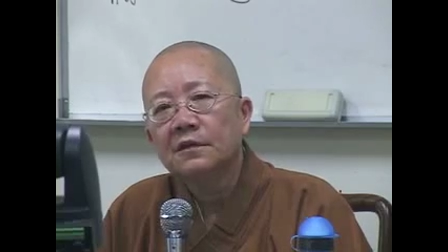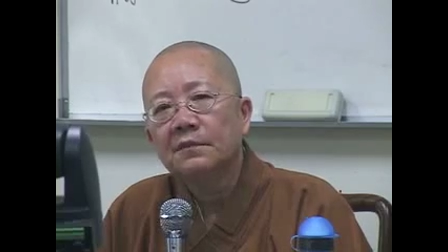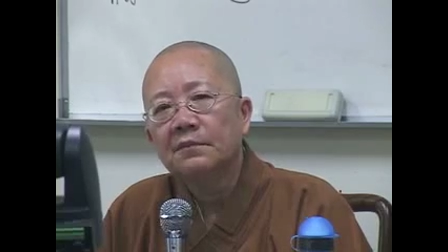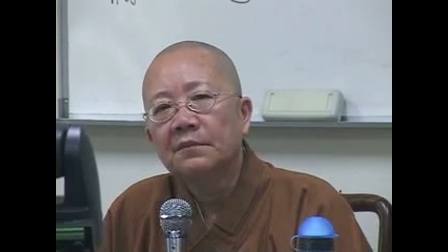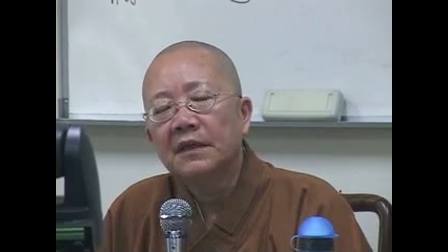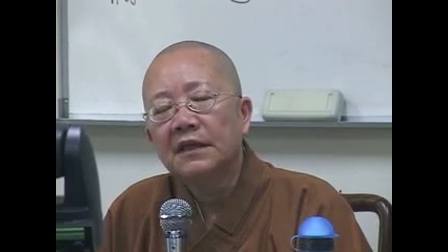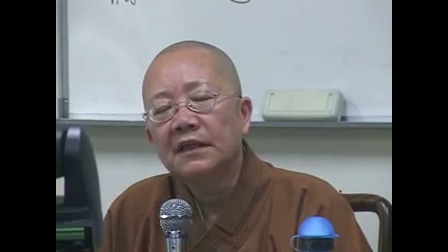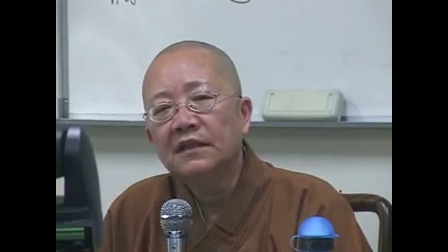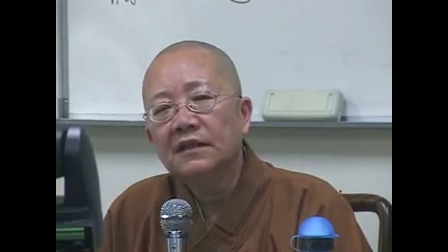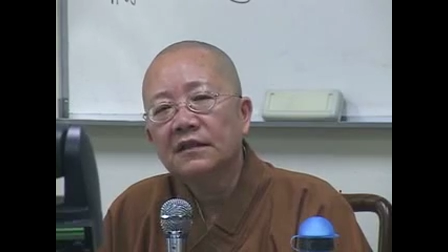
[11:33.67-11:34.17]

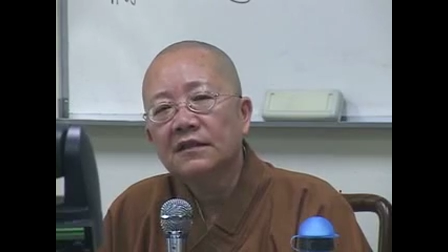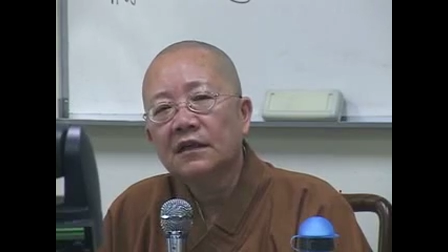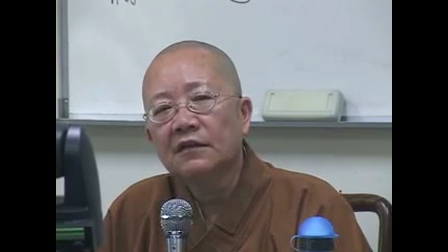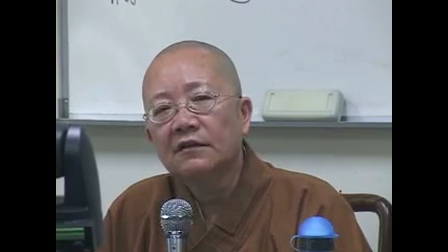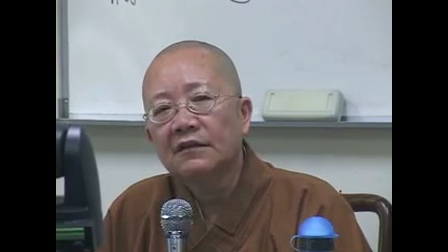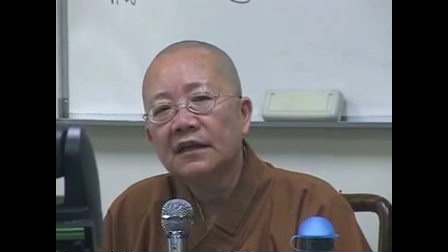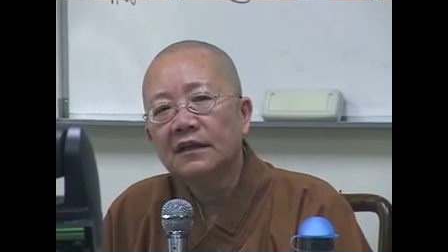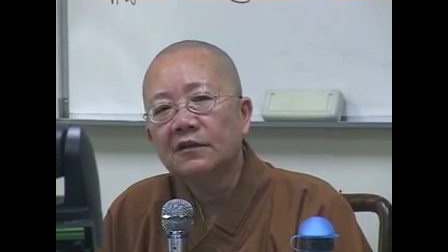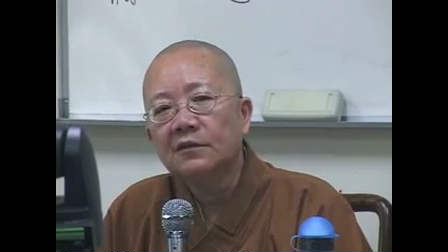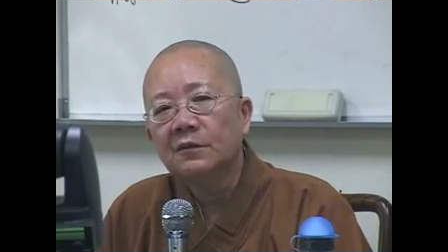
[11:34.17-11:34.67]
每一个朝
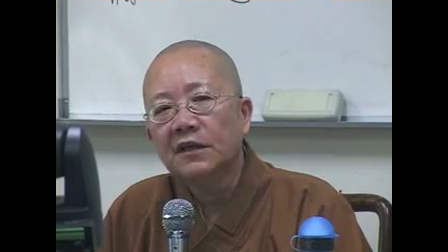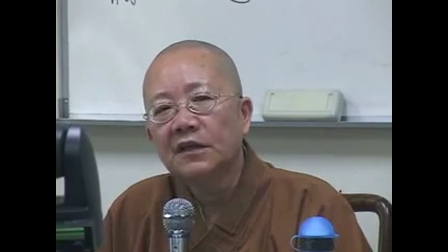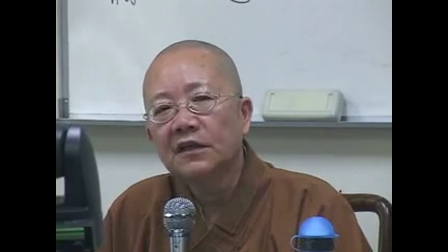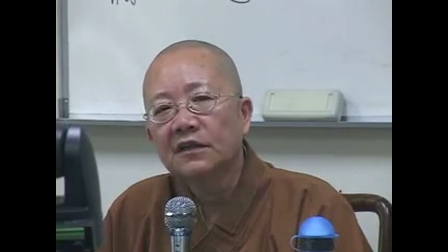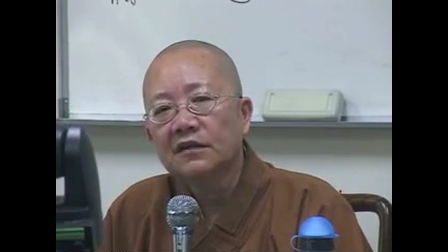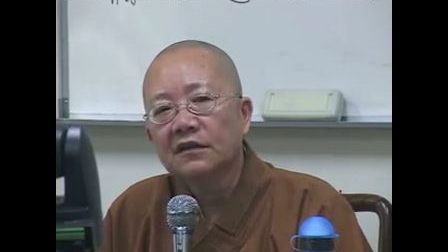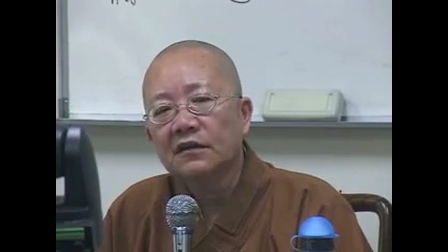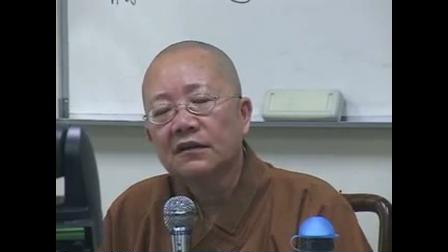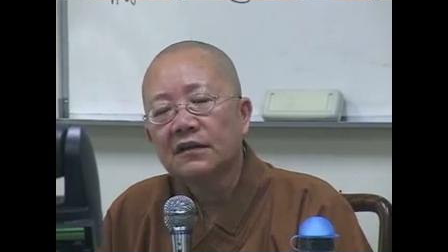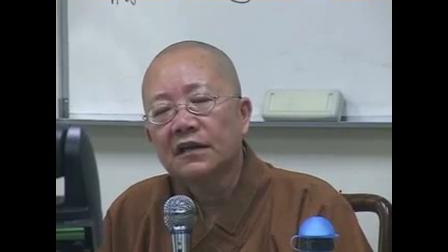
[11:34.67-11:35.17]
代有每一
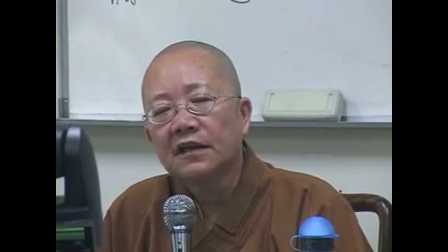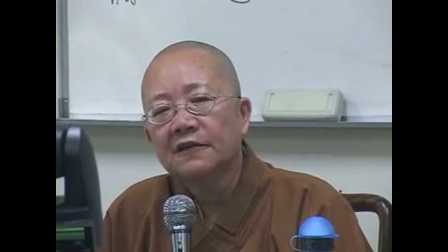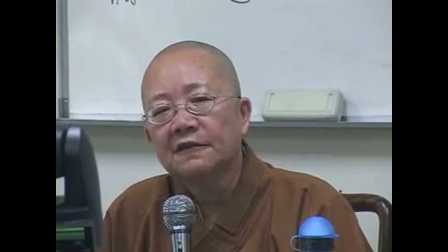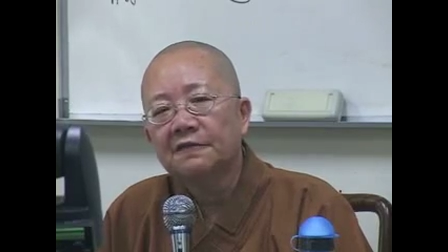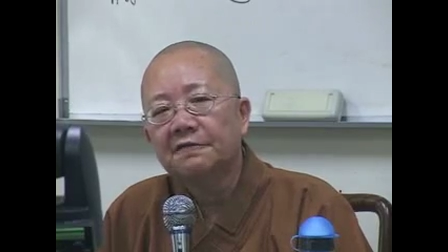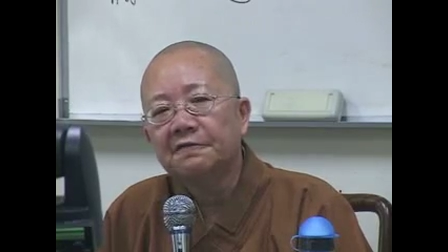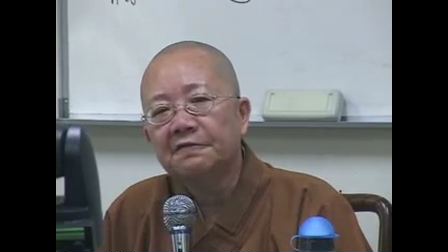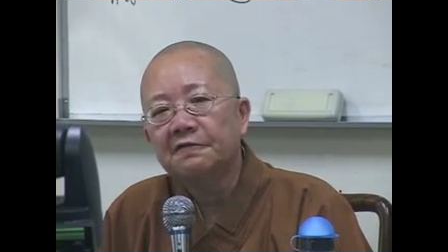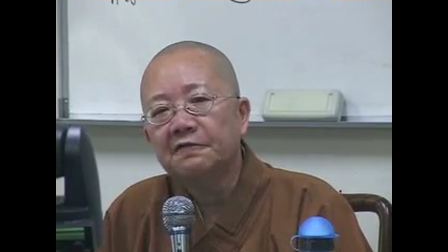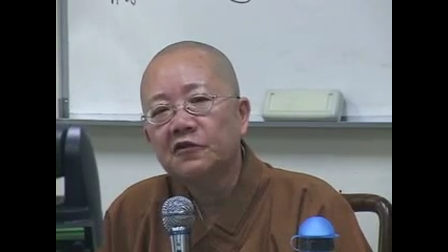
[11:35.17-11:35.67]
个朝代他的
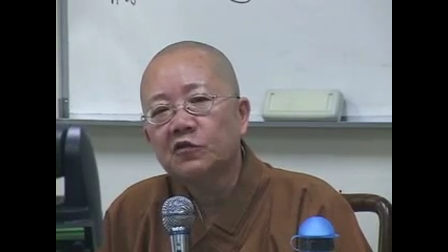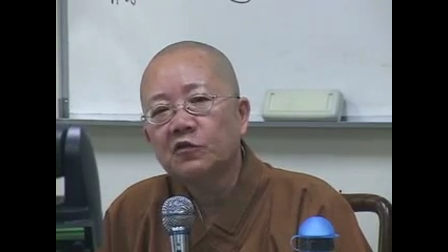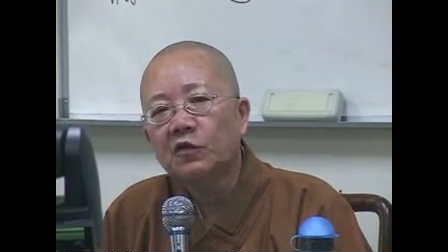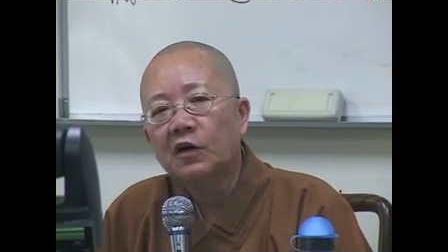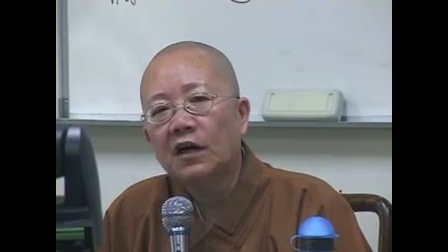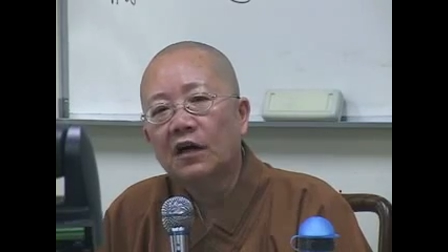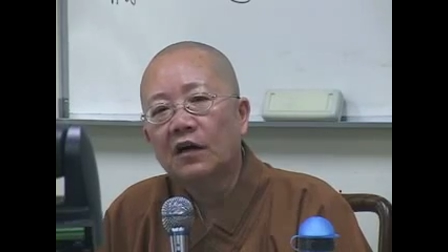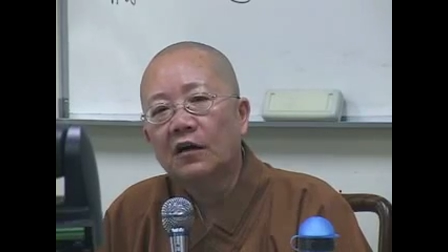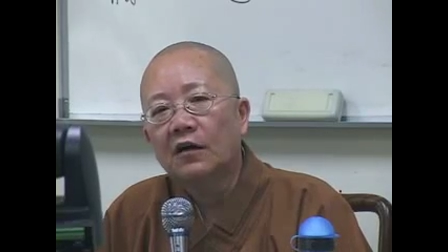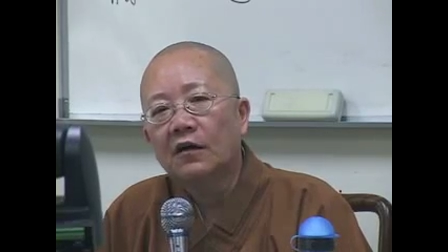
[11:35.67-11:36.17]
服
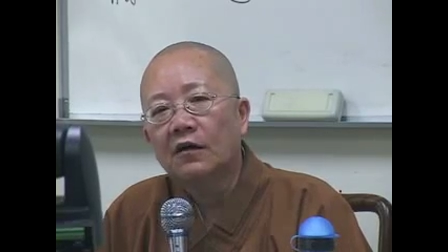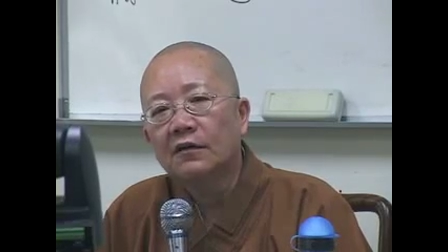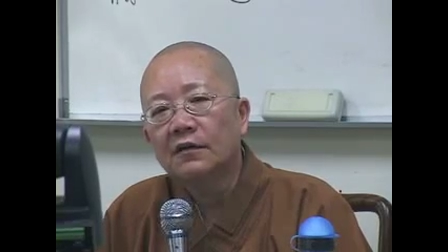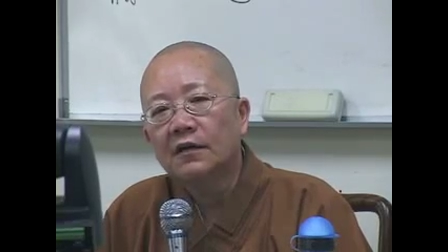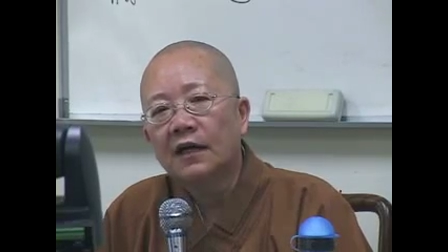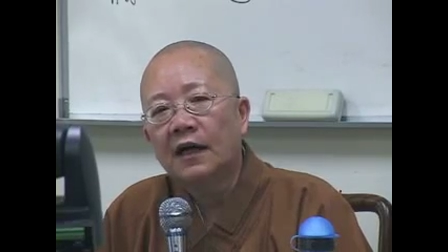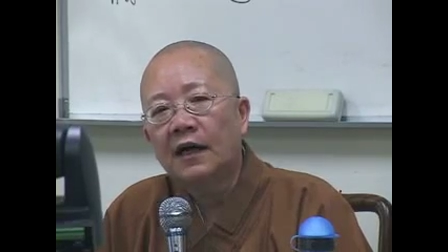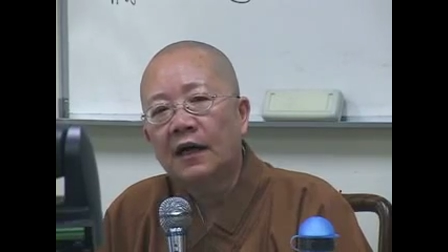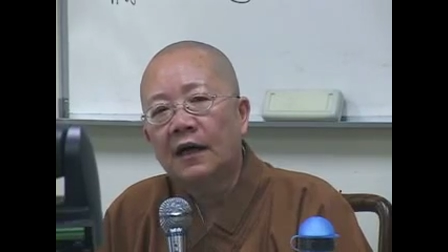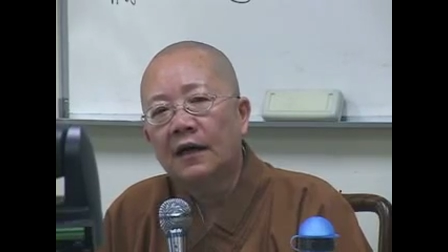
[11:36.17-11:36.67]
装哦，
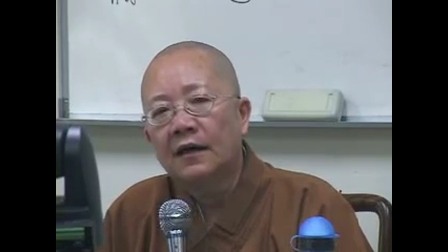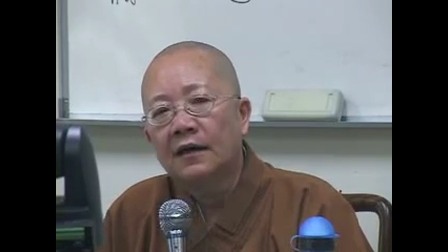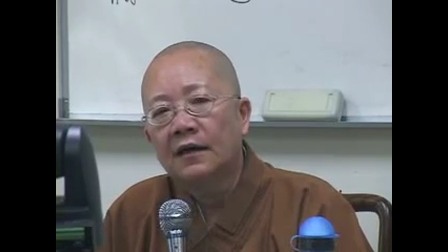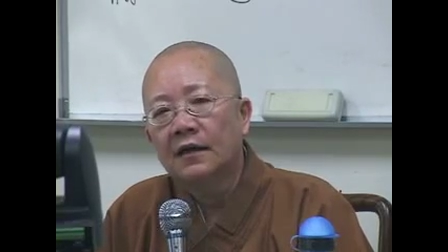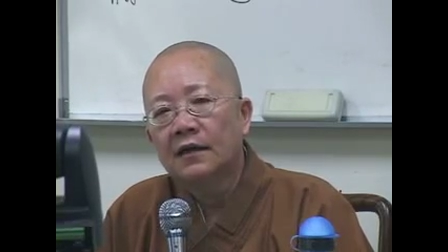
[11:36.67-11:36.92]
那